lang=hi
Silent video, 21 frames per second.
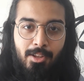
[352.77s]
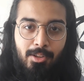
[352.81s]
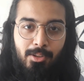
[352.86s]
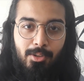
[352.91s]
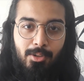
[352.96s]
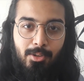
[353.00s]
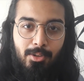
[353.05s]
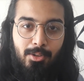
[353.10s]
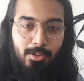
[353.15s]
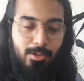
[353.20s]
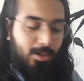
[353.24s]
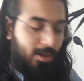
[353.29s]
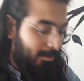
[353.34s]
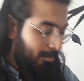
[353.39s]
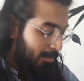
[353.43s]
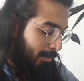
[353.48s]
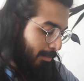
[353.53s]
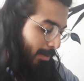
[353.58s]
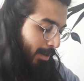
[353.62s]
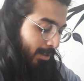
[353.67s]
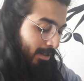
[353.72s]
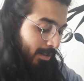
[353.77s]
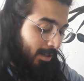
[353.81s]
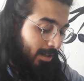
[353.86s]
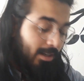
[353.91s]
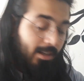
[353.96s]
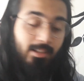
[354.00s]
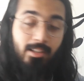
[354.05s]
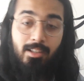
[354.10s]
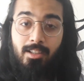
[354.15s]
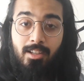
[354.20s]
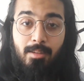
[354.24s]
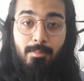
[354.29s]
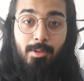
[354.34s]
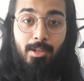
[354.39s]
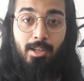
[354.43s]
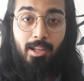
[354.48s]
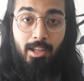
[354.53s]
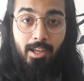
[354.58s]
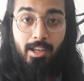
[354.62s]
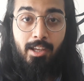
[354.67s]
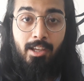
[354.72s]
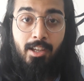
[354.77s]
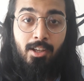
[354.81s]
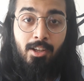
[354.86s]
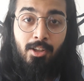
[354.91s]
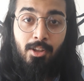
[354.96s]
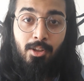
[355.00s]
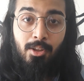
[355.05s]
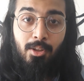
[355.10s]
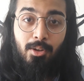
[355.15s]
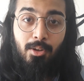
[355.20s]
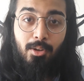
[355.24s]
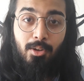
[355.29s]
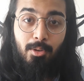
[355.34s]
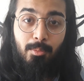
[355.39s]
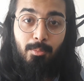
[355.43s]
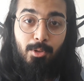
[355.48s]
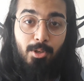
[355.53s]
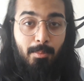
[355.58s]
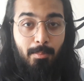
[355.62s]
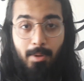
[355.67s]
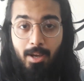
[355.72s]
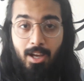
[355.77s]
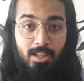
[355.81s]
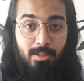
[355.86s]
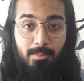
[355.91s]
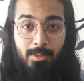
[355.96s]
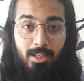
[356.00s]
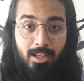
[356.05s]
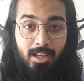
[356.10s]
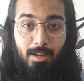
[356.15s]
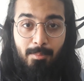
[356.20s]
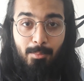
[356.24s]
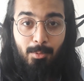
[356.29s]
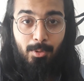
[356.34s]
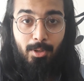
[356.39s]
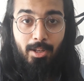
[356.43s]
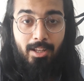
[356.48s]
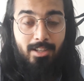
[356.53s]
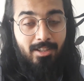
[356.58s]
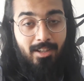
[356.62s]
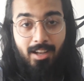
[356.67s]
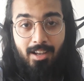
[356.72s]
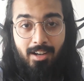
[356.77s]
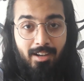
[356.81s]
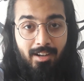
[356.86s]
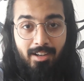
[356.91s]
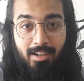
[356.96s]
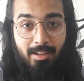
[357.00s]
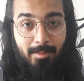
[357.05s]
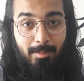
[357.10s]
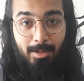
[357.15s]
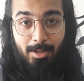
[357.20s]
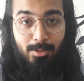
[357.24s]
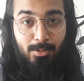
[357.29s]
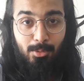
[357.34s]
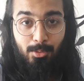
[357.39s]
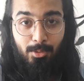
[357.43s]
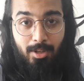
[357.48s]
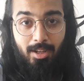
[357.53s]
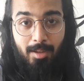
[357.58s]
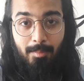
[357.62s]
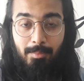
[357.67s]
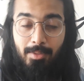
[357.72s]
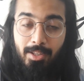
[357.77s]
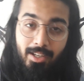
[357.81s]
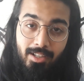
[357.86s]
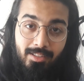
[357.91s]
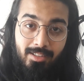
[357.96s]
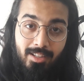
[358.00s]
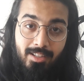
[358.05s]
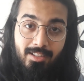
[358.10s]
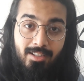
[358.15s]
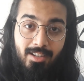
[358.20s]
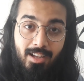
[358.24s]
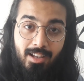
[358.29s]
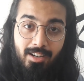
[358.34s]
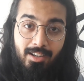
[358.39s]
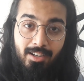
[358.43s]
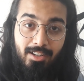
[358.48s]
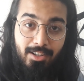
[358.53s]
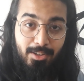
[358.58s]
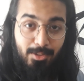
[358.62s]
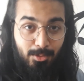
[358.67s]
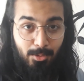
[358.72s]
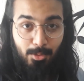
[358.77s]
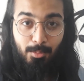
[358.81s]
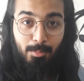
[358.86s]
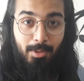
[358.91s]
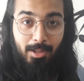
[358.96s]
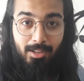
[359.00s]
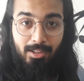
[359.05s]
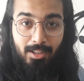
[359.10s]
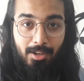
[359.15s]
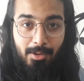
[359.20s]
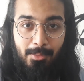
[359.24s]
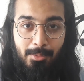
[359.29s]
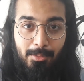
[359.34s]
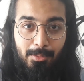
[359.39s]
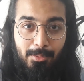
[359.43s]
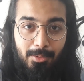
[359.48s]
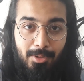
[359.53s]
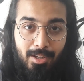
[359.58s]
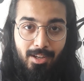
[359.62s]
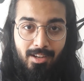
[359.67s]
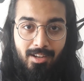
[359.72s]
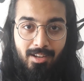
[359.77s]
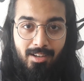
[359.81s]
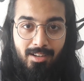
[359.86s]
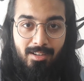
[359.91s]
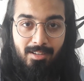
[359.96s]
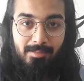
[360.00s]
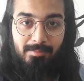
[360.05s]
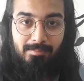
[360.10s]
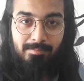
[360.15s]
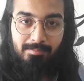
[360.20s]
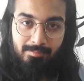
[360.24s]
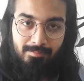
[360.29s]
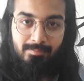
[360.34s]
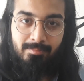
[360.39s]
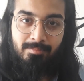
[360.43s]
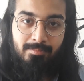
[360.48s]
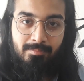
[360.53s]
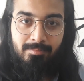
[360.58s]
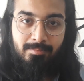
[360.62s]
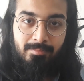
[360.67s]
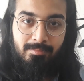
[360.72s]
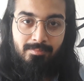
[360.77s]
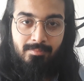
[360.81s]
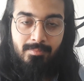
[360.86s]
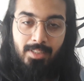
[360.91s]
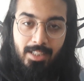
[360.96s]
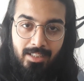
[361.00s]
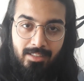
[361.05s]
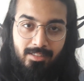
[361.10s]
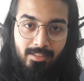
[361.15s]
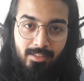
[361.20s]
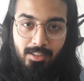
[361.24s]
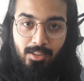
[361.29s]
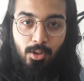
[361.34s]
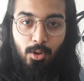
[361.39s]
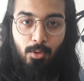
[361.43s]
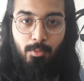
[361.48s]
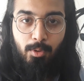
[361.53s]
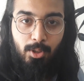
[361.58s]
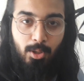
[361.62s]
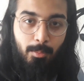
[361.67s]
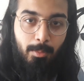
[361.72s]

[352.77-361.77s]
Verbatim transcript: तो अभी बज रहे हैं तकरीबन एक और मुझे पाँच बजे का बोला है चार घंटे मैंने सोना है अब देखते हैं चार घंटे सो पाता हूँ या लेट्स सी होप फॉर द